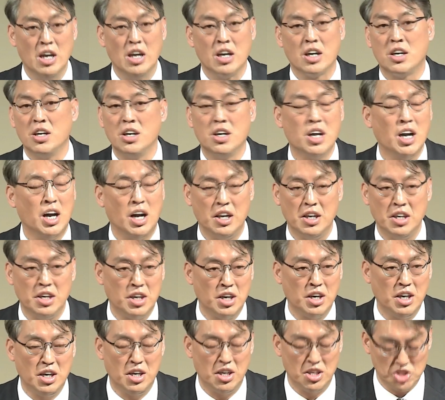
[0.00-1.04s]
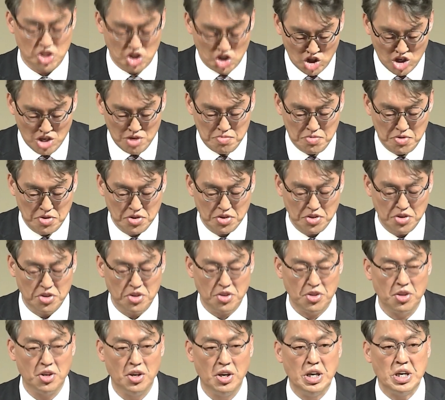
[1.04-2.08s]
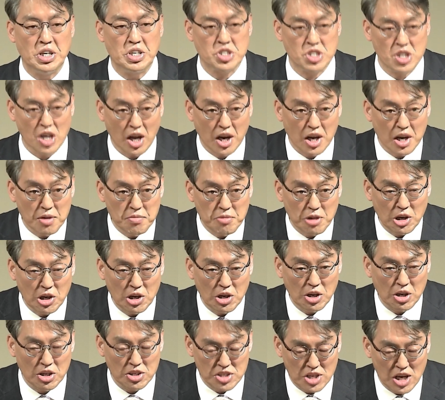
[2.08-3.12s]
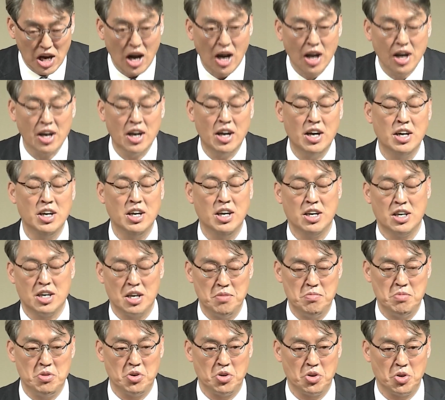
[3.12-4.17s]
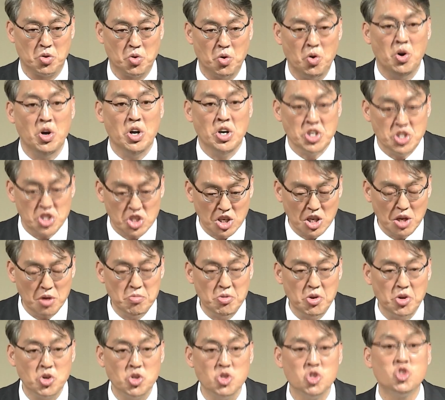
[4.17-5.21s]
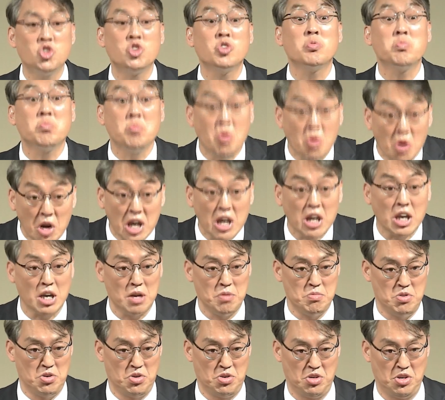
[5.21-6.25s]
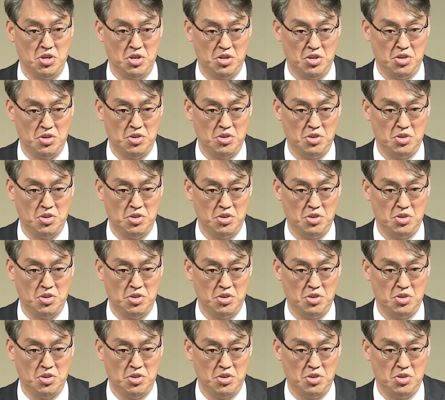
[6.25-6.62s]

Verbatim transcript: 그게 아니라 십계명은 사람의 사랑의 계명이고 십계명은 축복의 계명이에요.